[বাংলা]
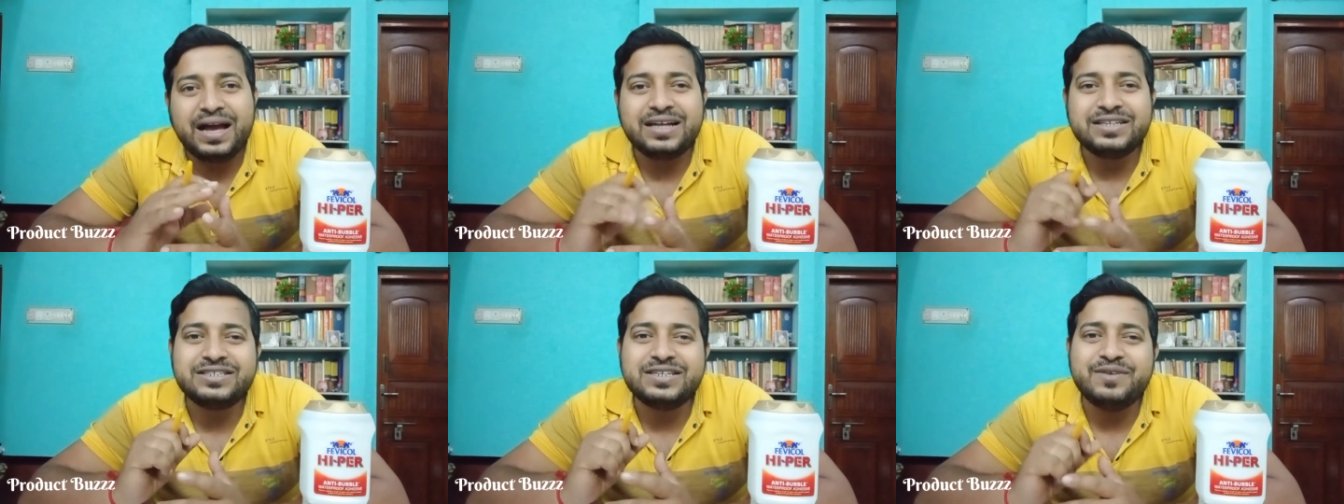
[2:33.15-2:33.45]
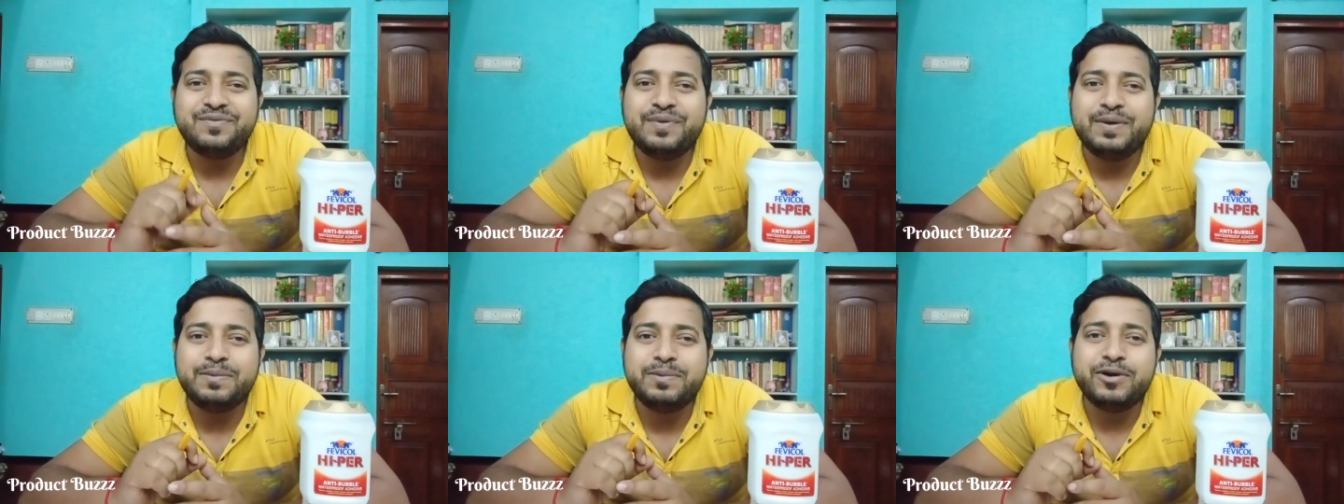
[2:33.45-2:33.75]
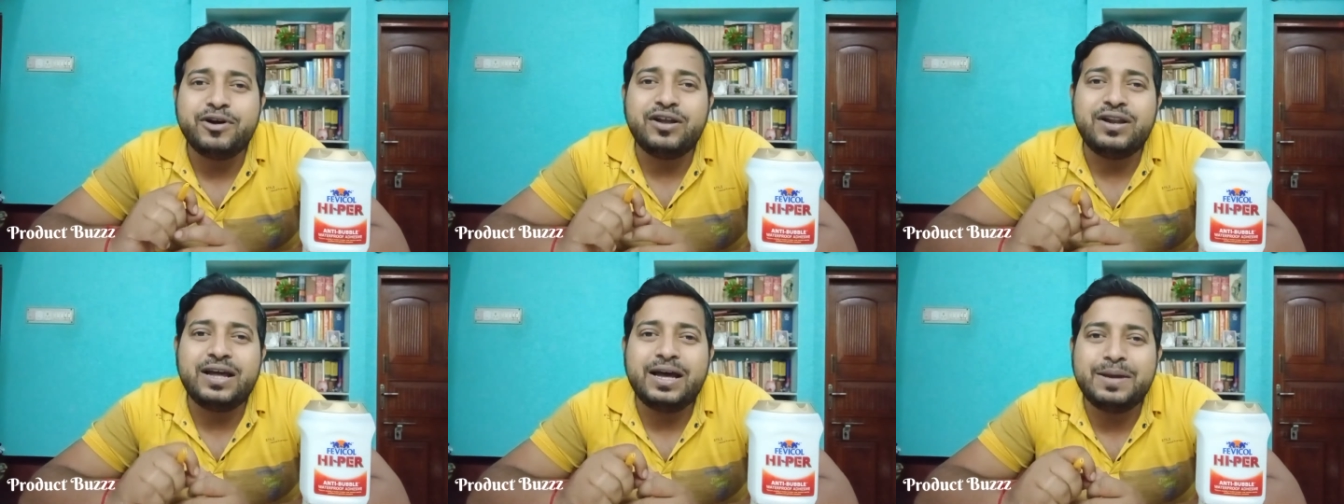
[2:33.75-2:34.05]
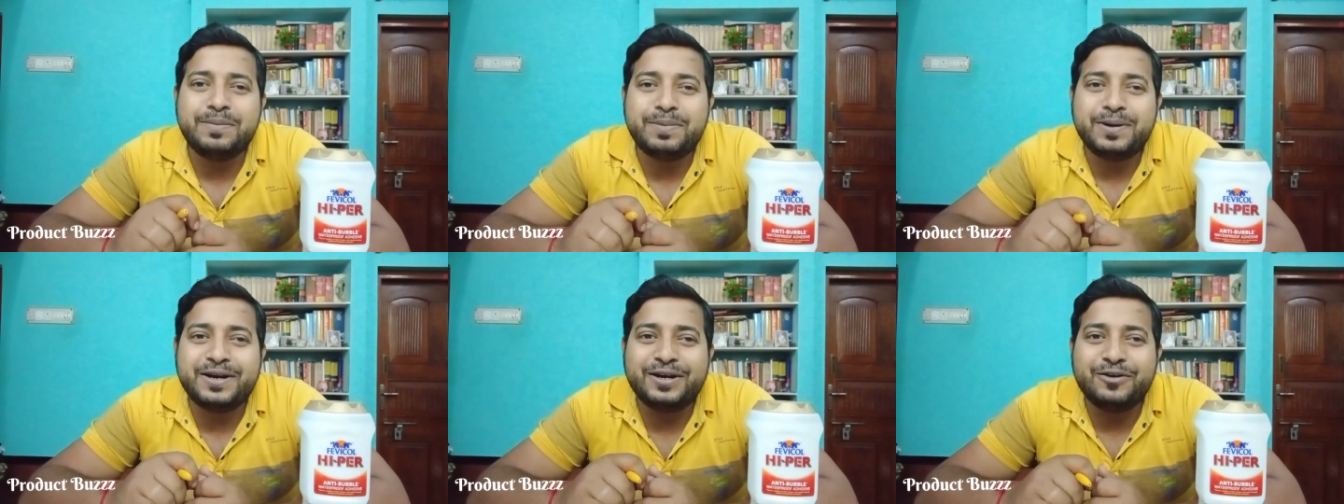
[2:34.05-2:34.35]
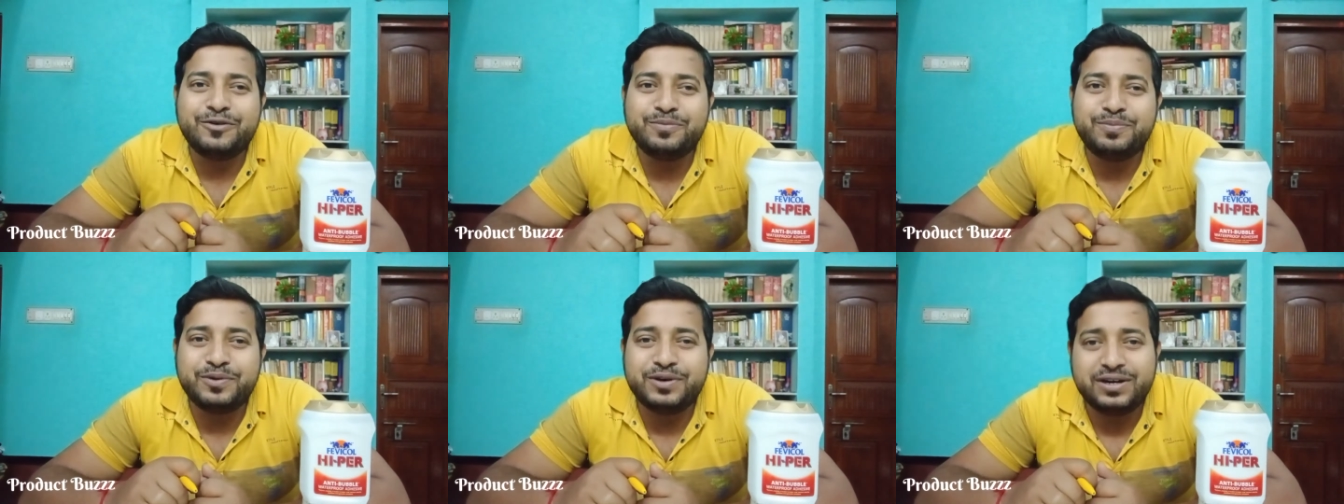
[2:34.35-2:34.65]
আজকে ফেভিকল
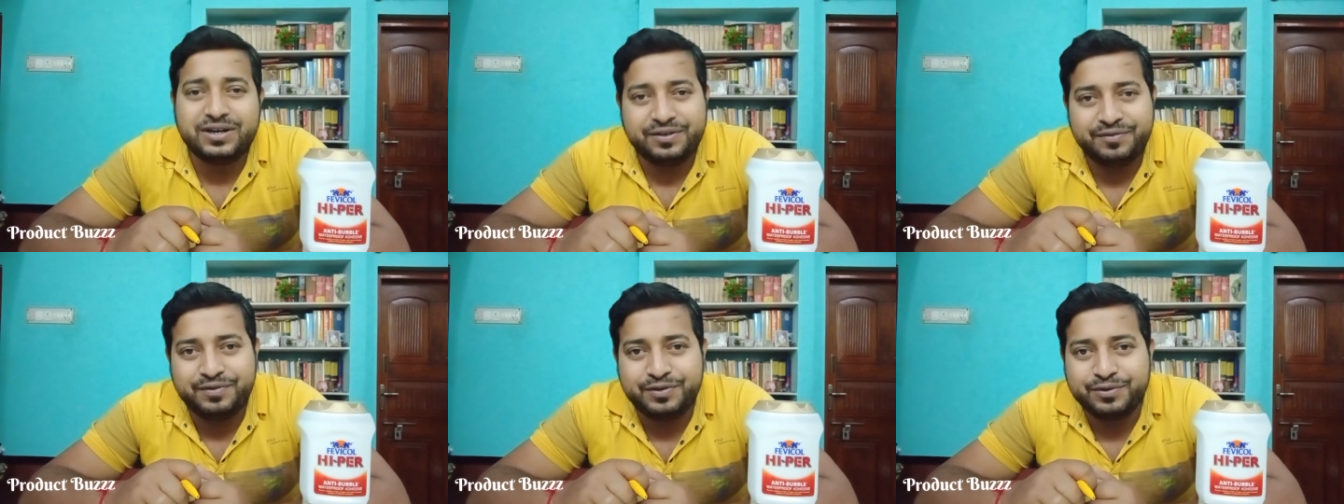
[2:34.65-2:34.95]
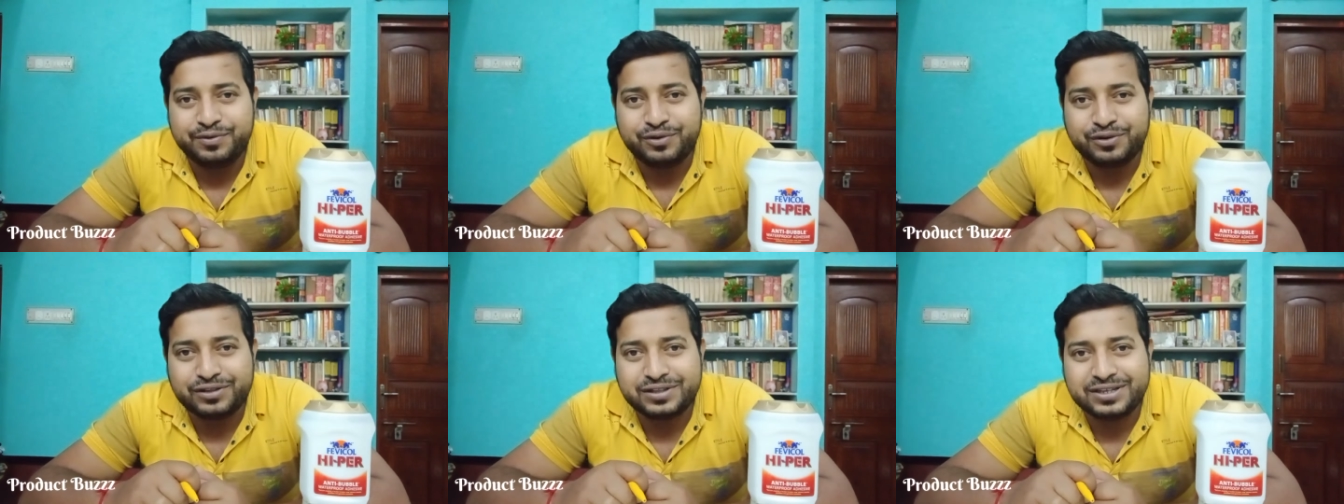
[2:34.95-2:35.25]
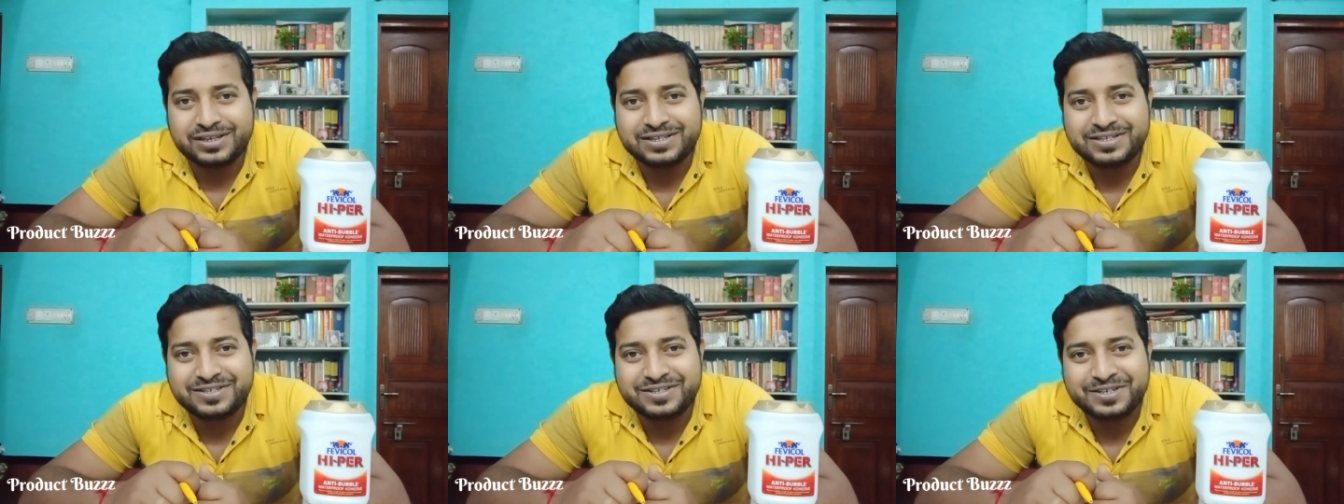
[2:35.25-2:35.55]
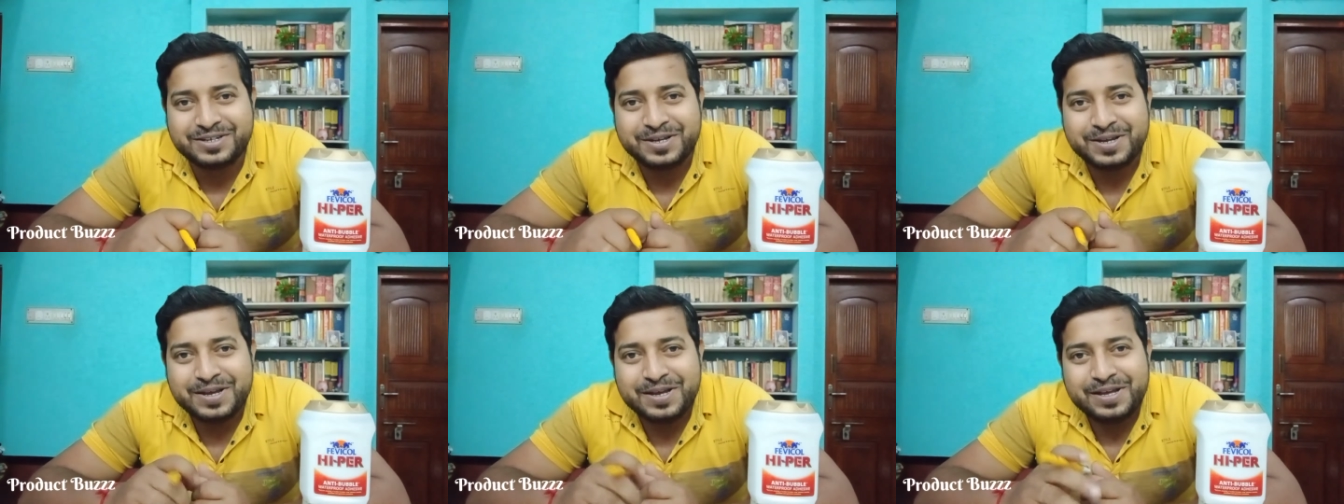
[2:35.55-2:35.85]
হাইপারের উপরে রিভিউ করতে এসেছি